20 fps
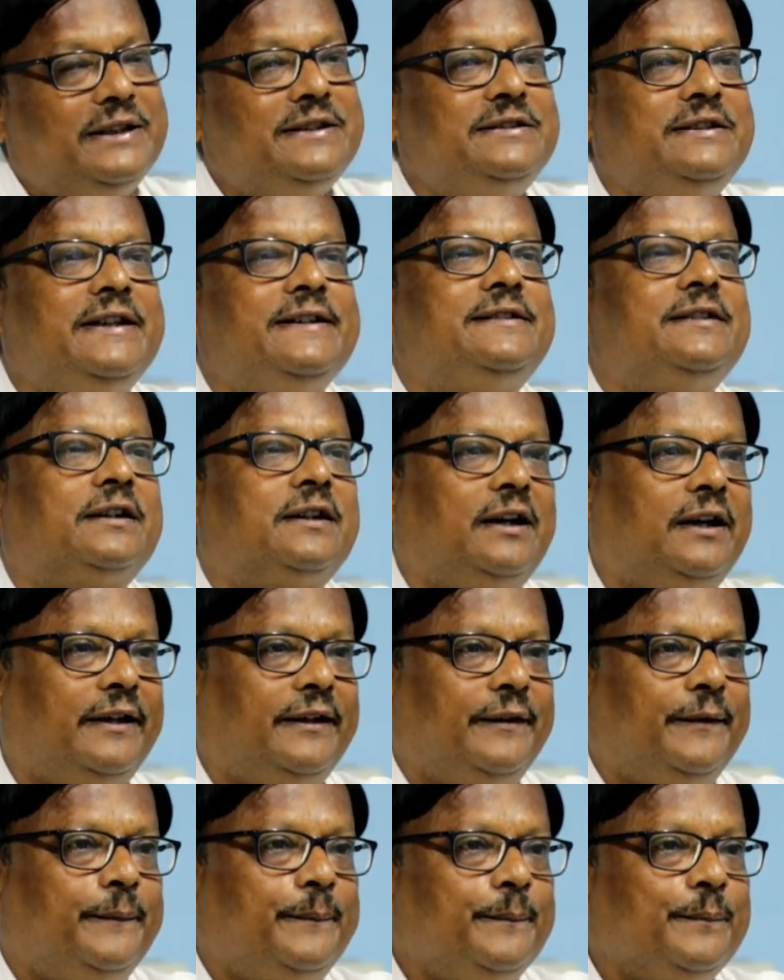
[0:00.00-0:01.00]
মানে চেঁচে
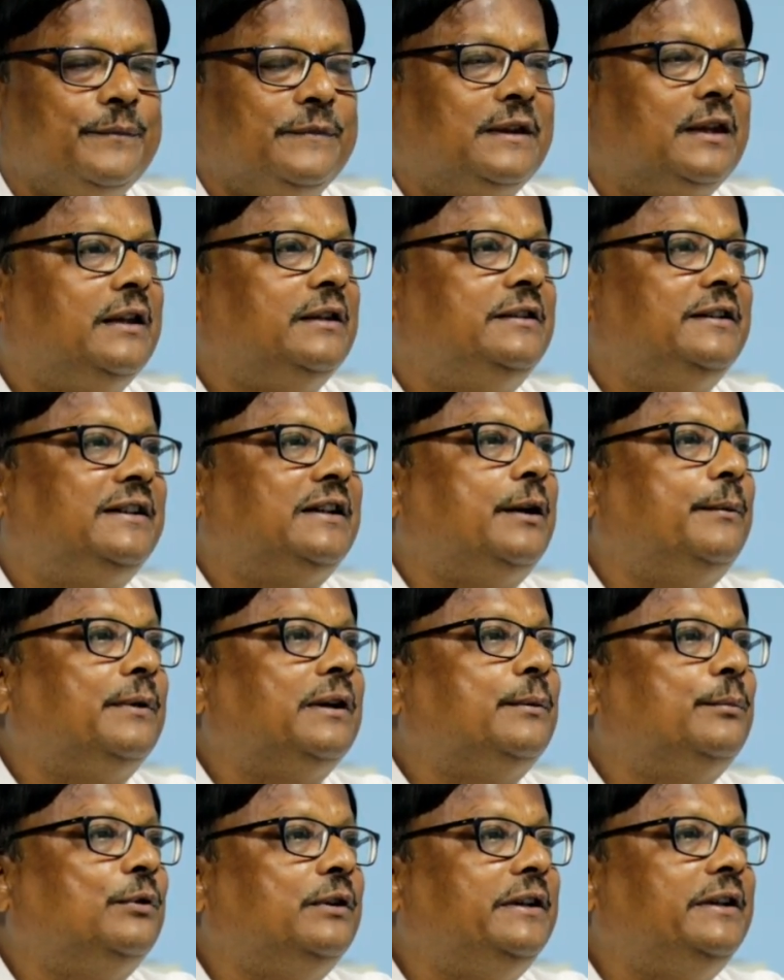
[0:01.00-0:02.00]
খায় যেটা
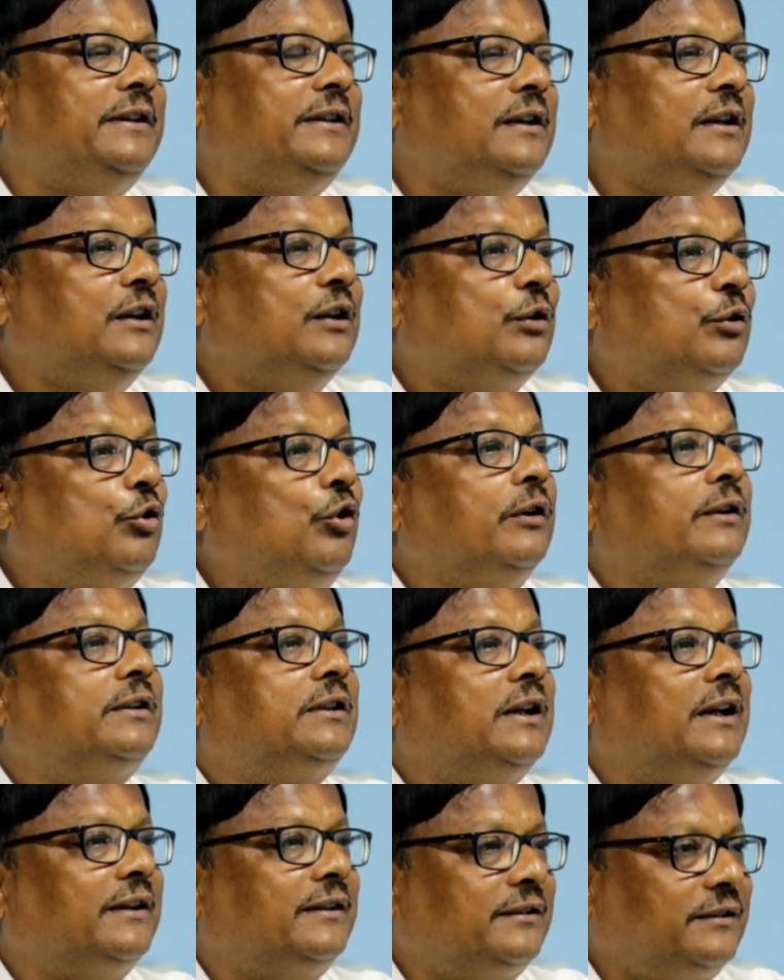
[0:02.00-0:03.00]
আমরা বলি
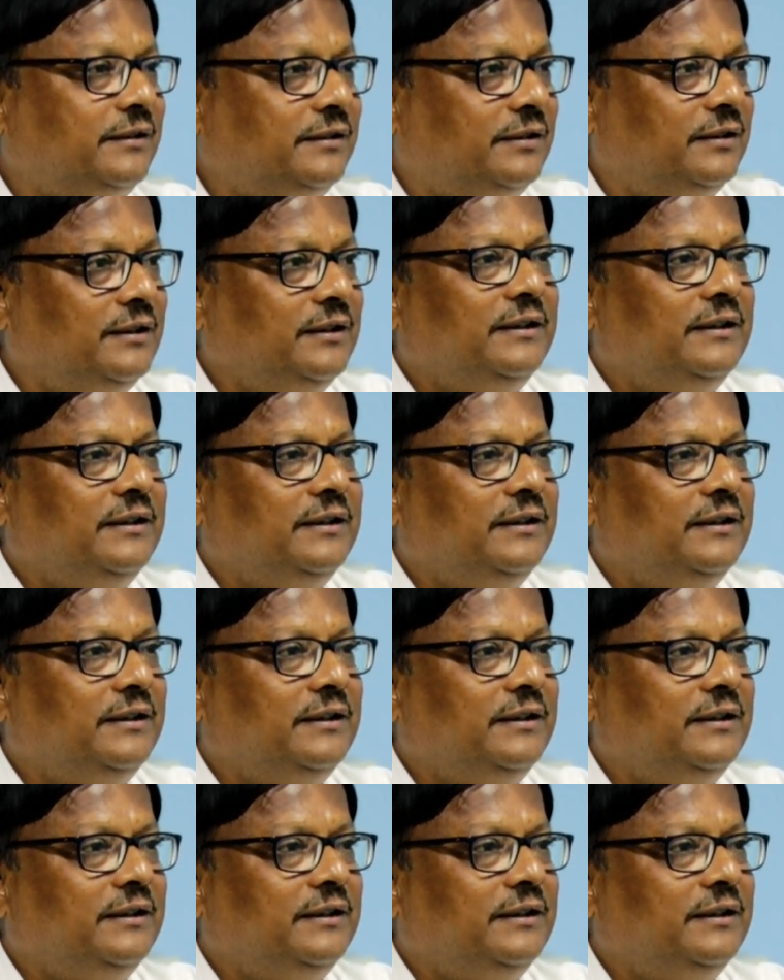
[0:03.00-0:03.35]
কন্ট্যাক্ট